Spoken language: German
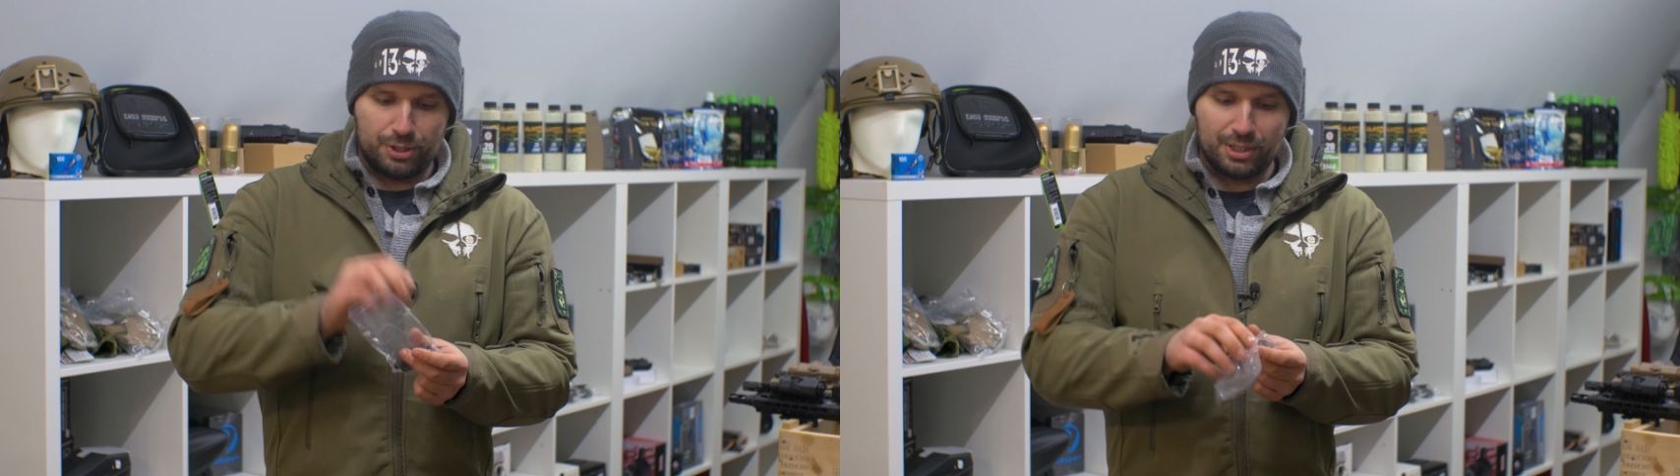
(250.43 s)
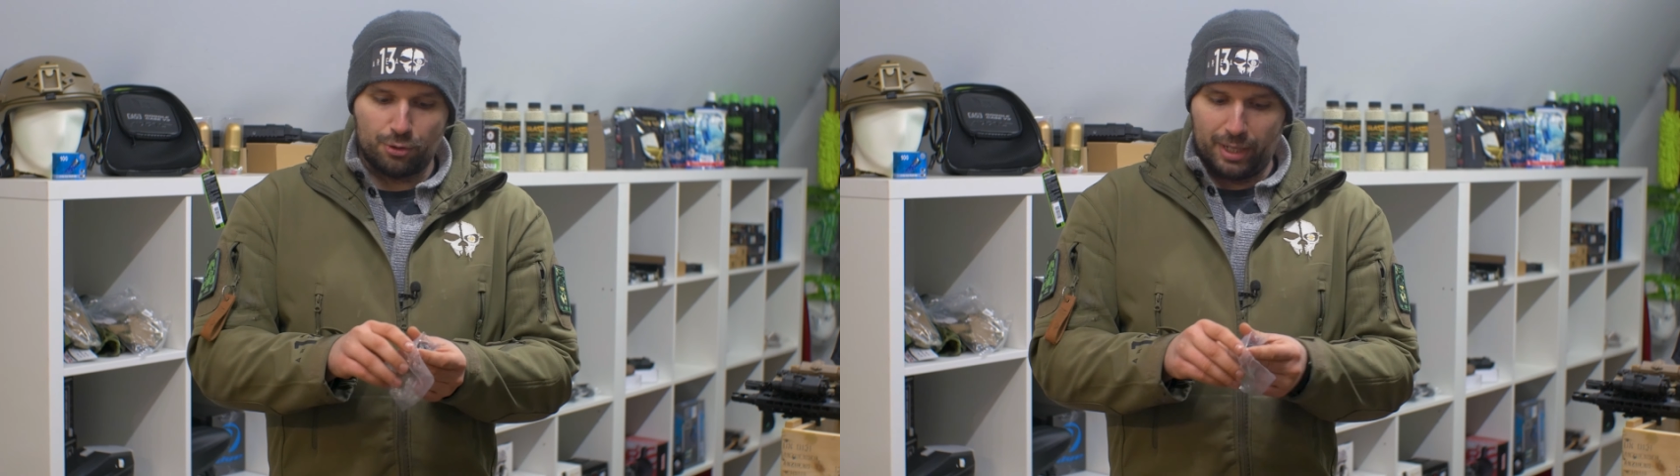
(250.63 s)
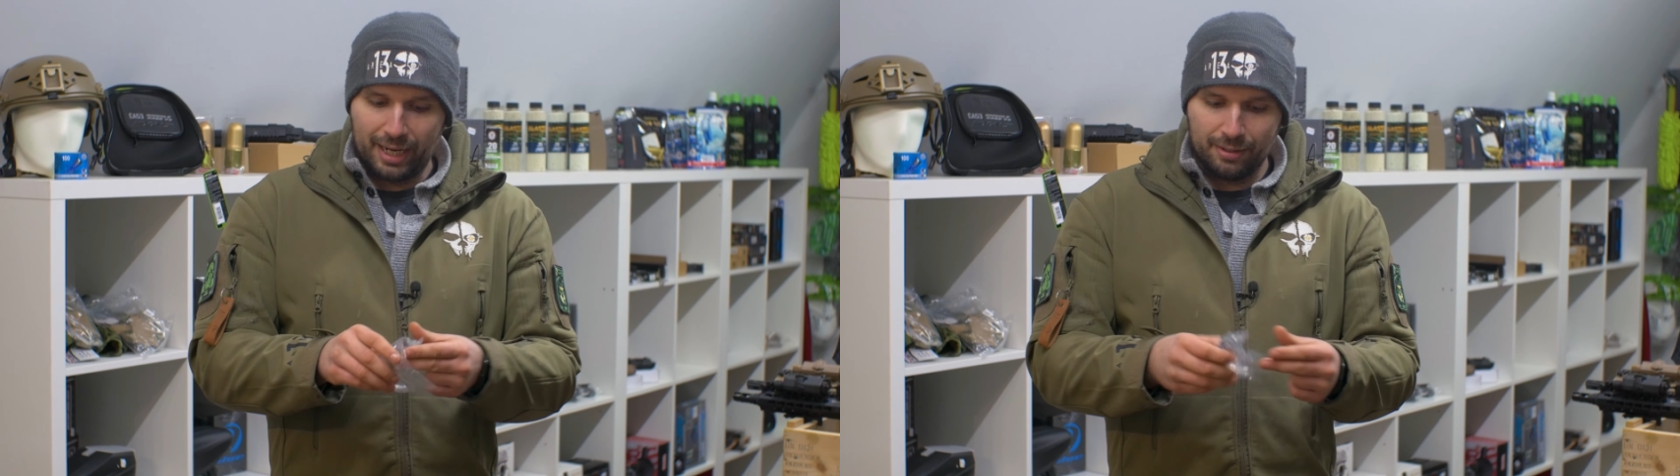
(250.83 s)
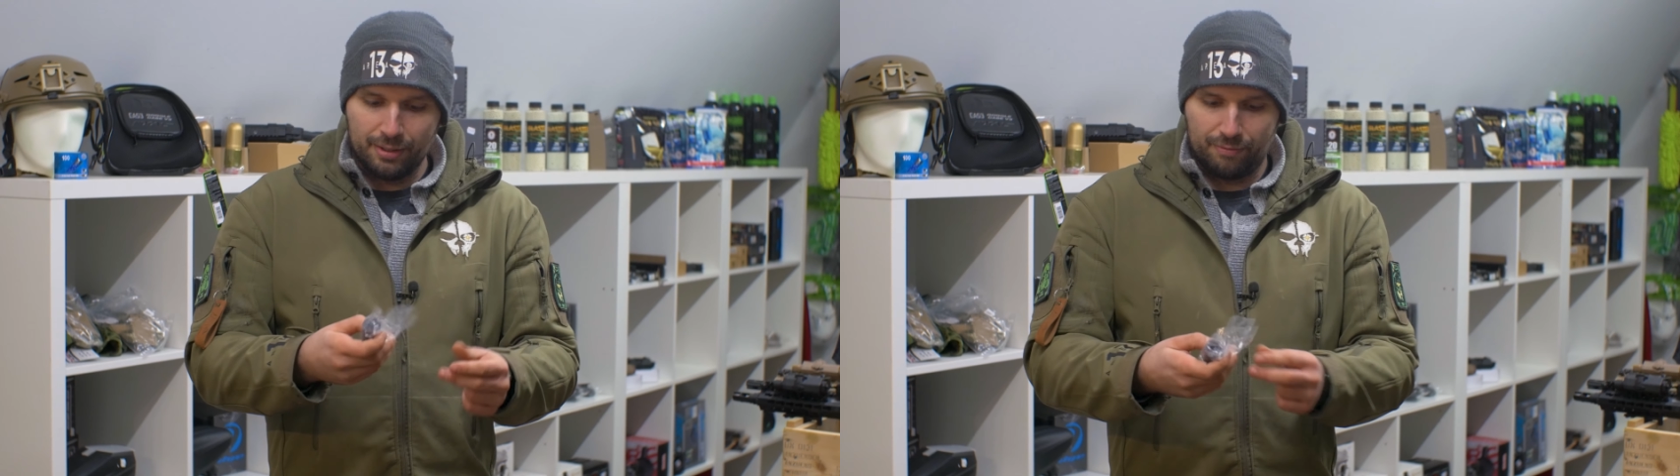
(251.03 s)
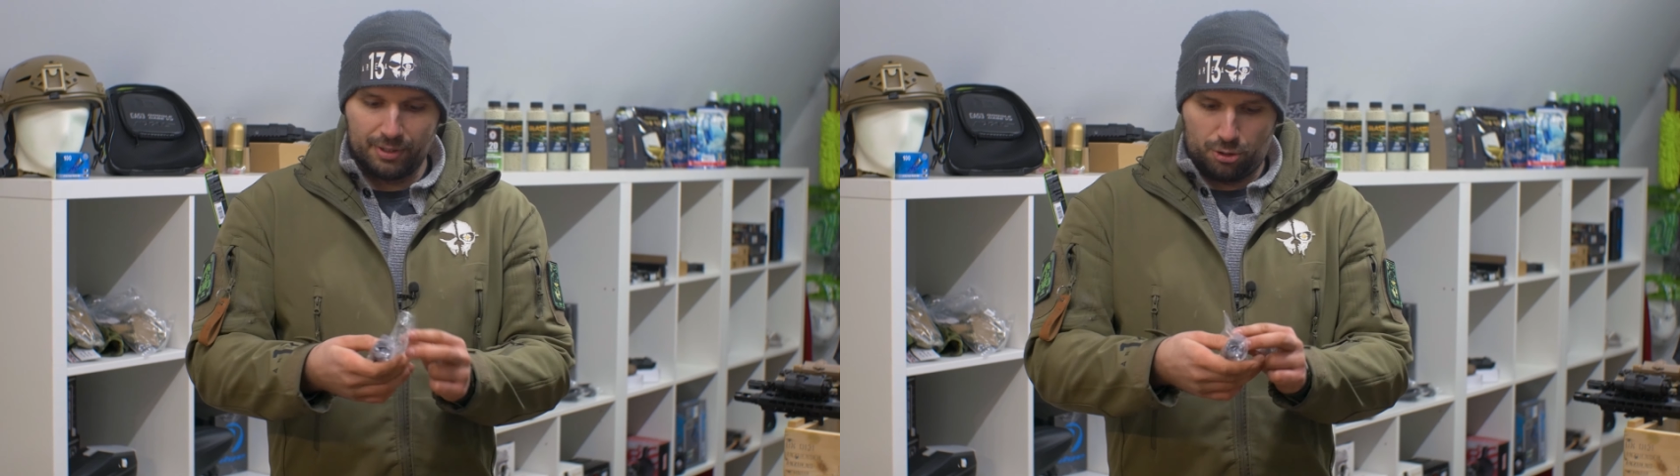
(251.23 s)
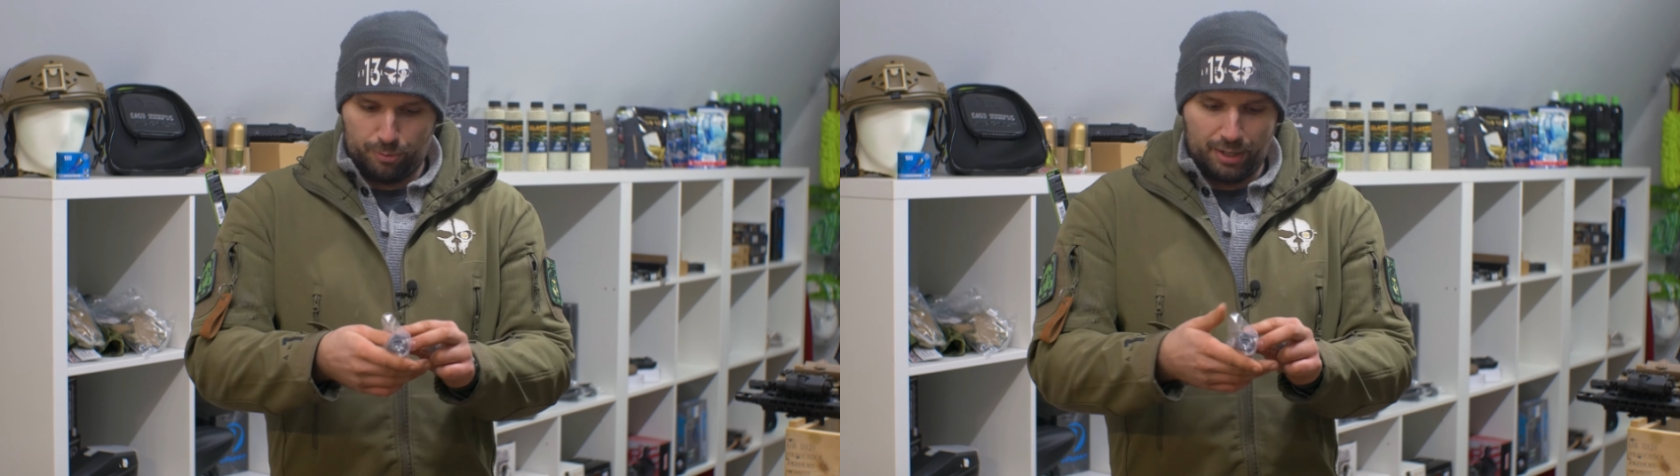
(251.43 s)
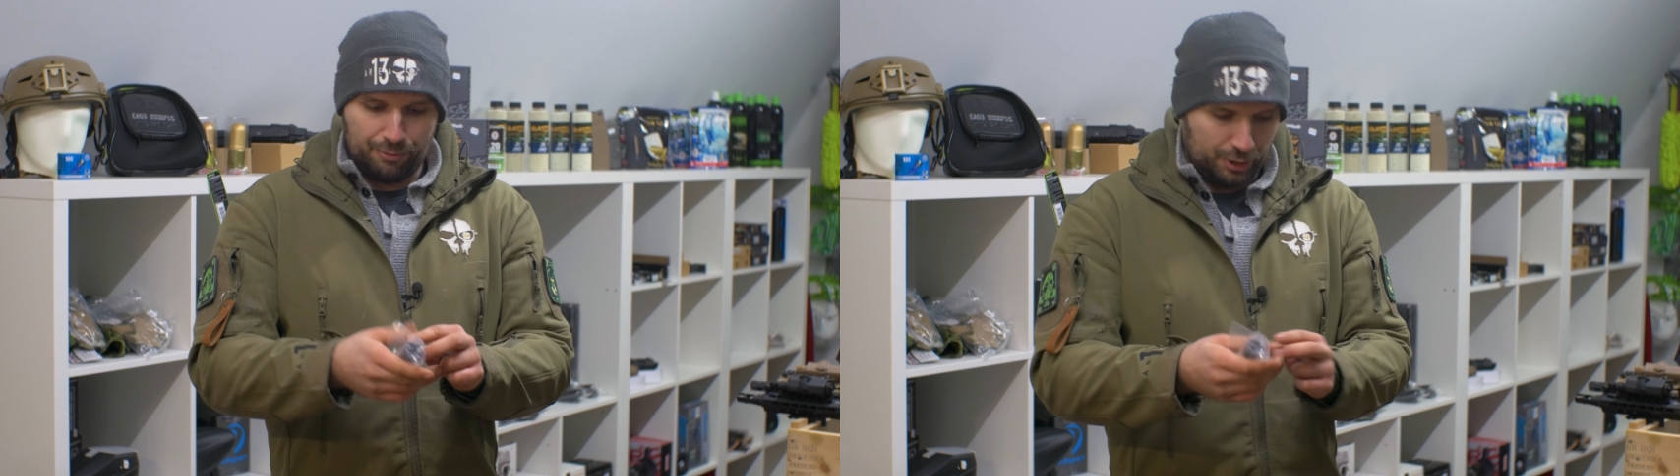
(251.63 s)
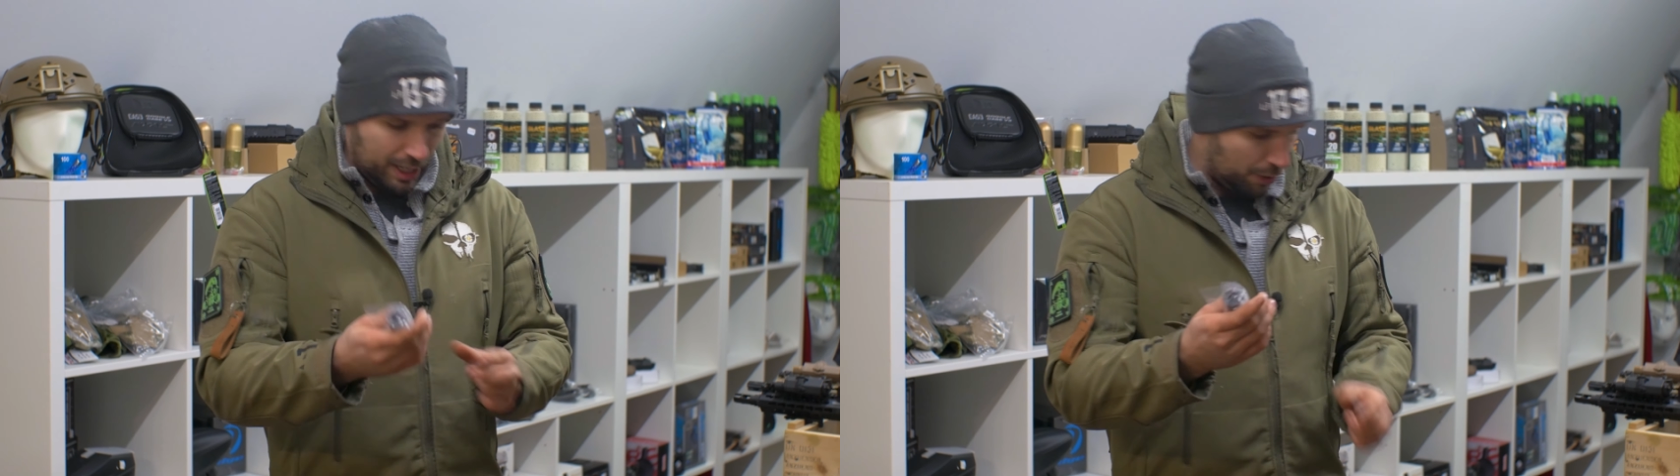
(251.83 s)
nicht so lang, was schon mal für die